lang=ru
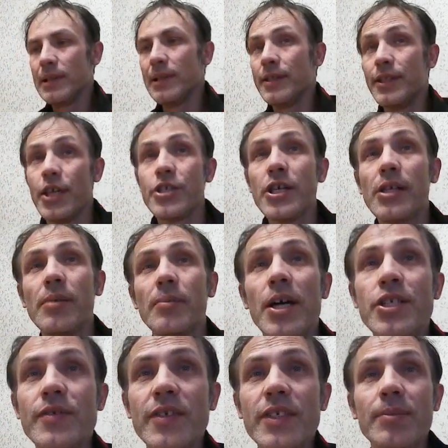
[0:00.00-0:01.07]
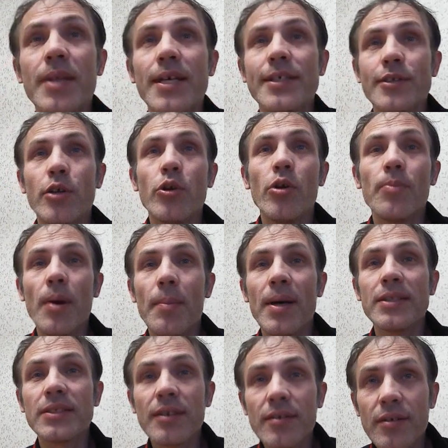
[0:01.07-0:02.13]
Начало матча 18.00 по, Моск...